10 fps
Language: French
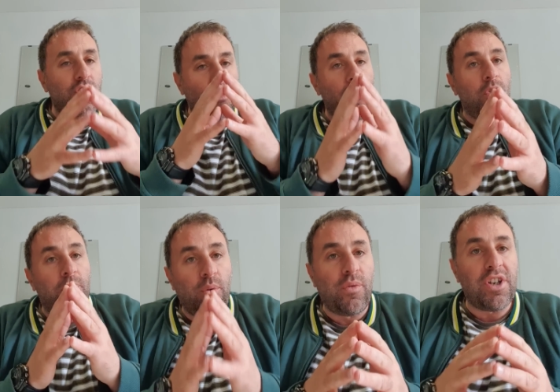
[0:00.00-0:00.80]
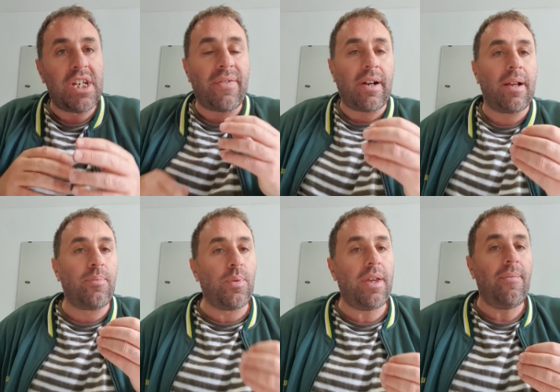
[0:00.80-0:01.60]
vais vous prouver chiffre à
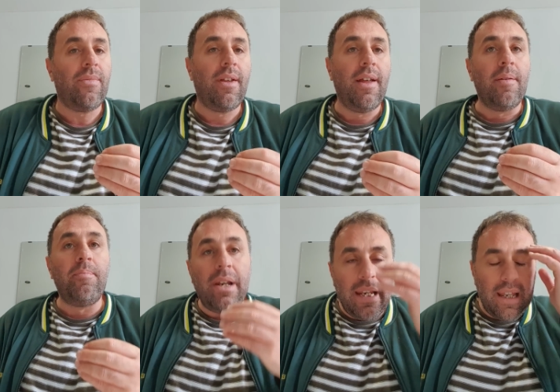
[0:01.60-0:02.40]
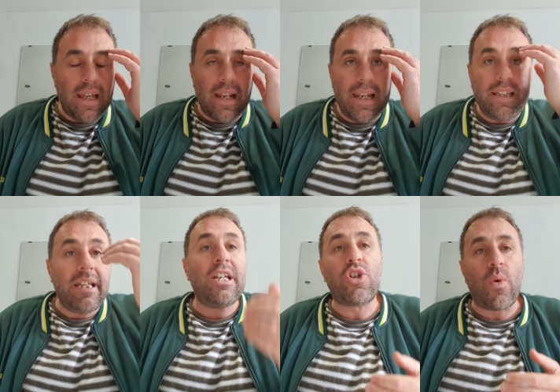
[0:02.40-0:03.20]
l'appui ben, les
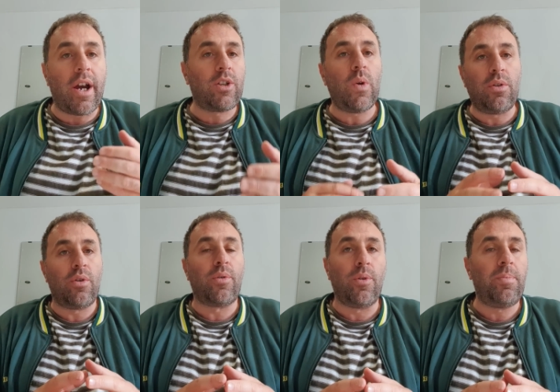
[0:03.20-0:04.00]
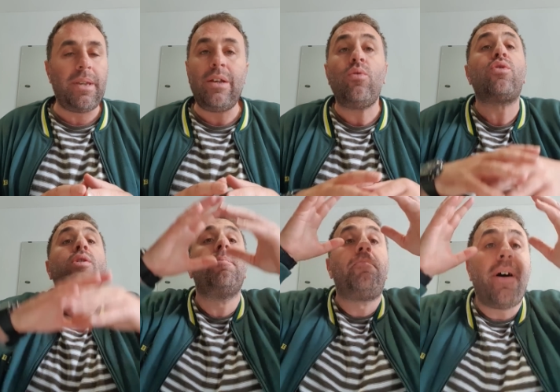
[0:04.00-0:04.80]
dirigeants actuels de notre pays ne
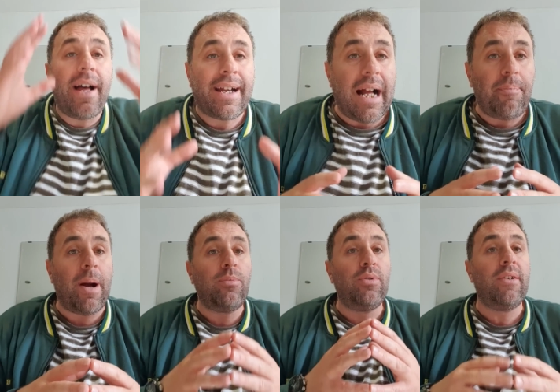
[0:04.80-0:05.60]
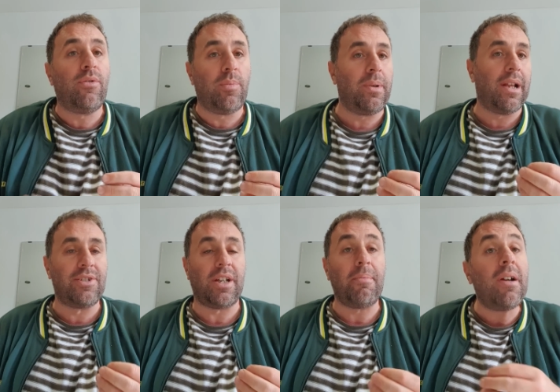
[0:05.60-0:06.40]
sont pas capables de développer
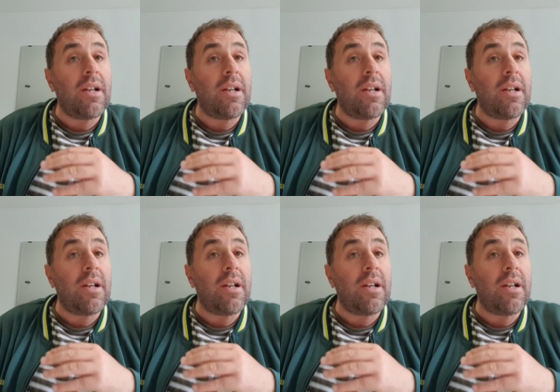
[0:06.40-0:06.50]
l'Algérie.